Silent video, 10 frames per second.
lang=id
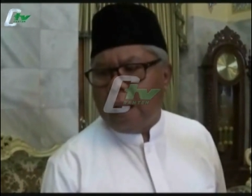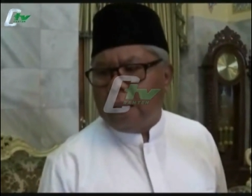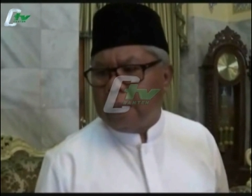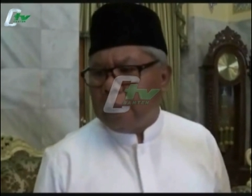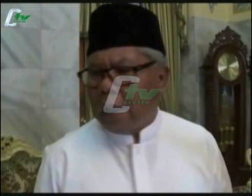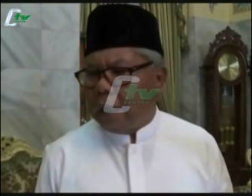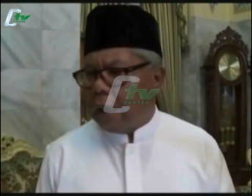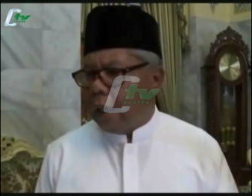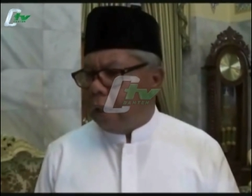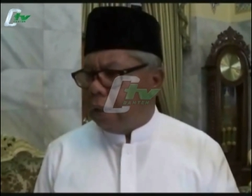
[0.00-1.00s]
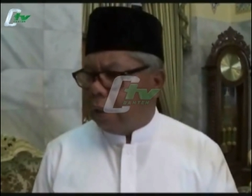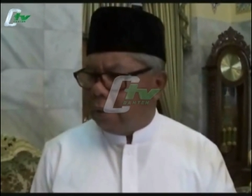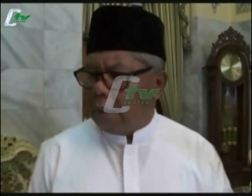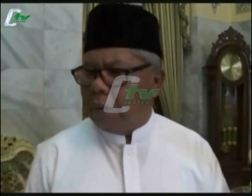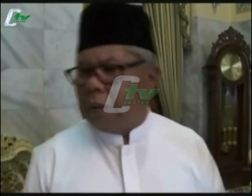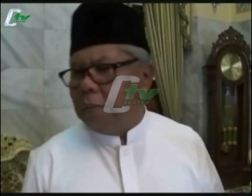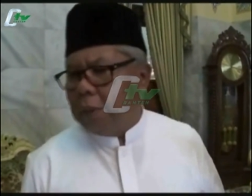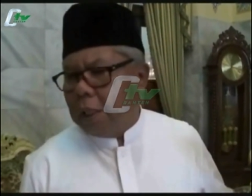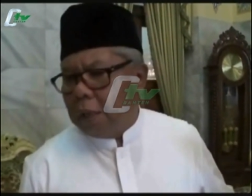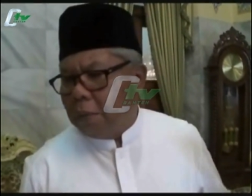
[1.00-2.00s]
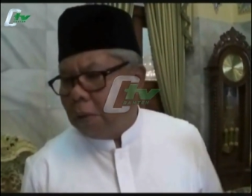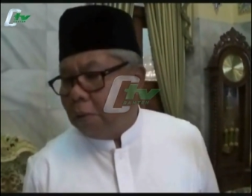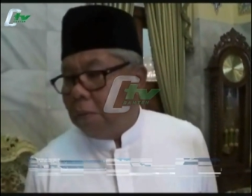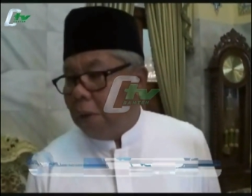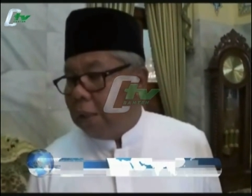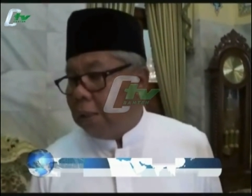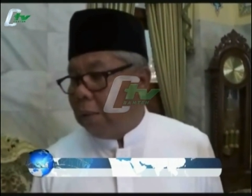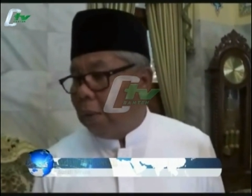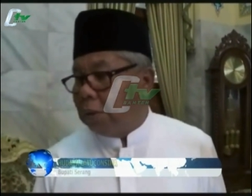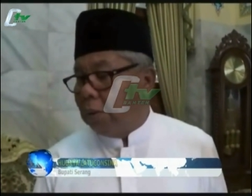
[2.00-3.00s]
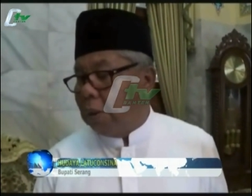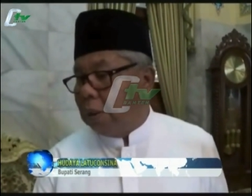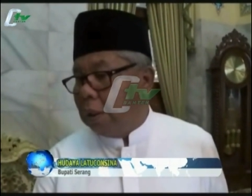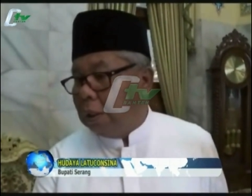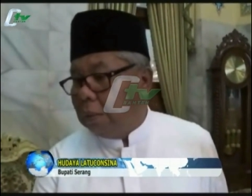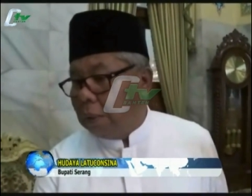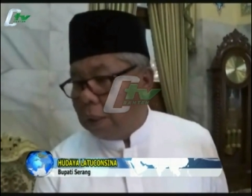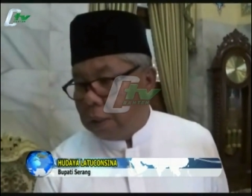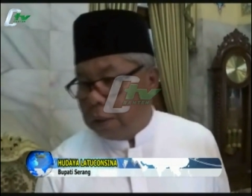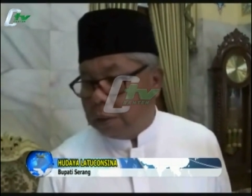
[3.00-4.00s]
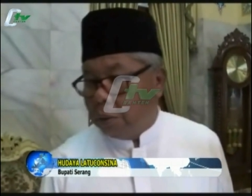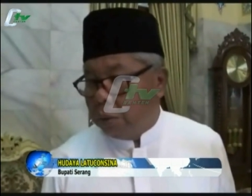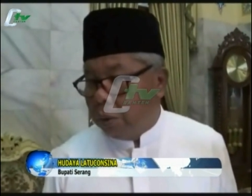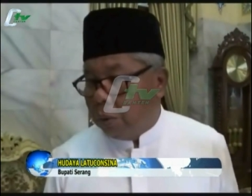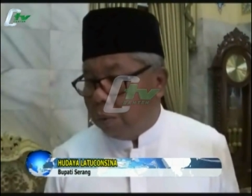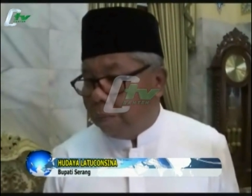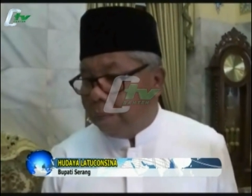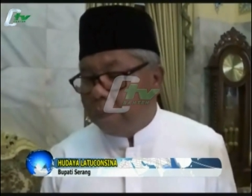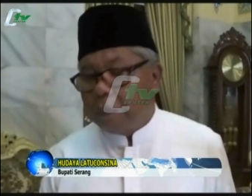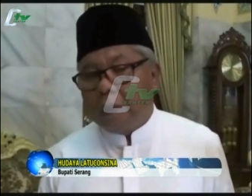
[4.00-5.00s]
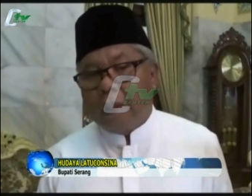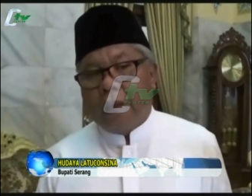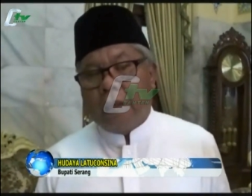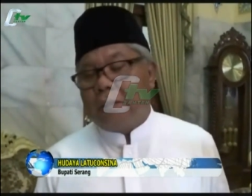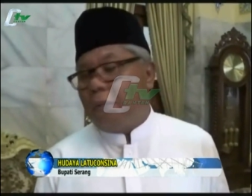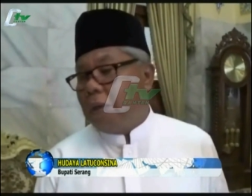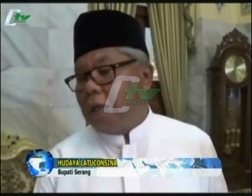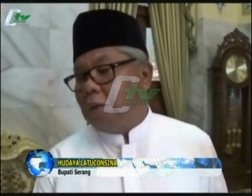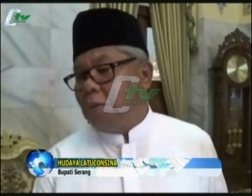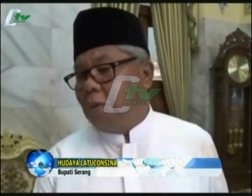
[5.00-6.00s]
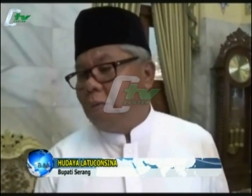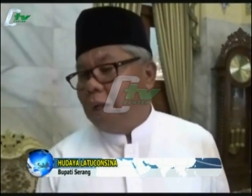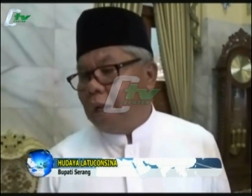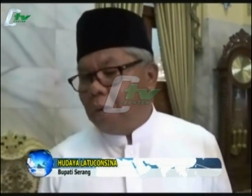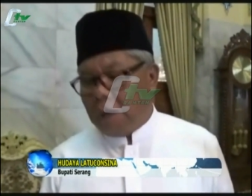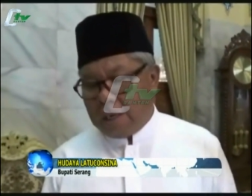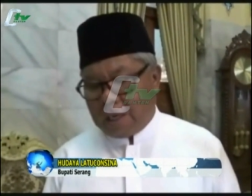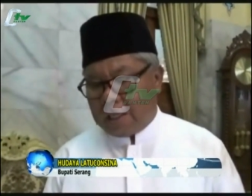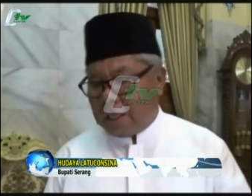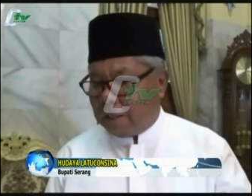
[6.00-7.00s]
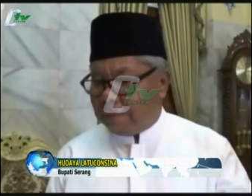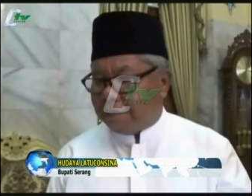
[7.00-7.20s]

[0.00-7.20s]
air air airnya itu kan bisa menjadi air baku kembali ke masuk ke mana ke si ujung. Nah sepanjang itu belum dilakukan ya kita